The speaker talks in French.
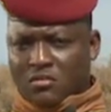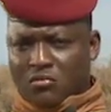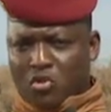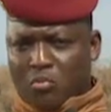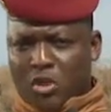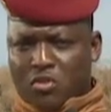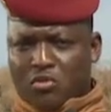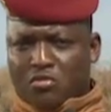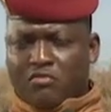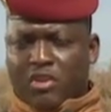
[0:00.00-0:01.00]
Nous
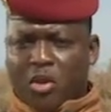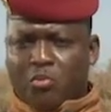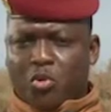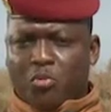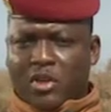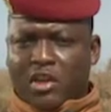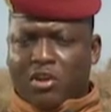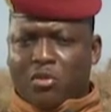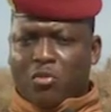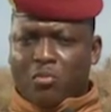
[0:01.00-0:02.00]
remercions ce vaillant peuple
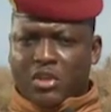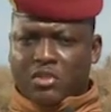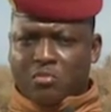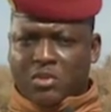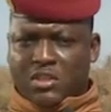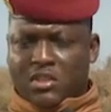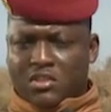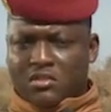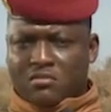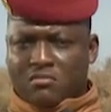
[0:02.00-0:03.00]
d'avoir compris ce message.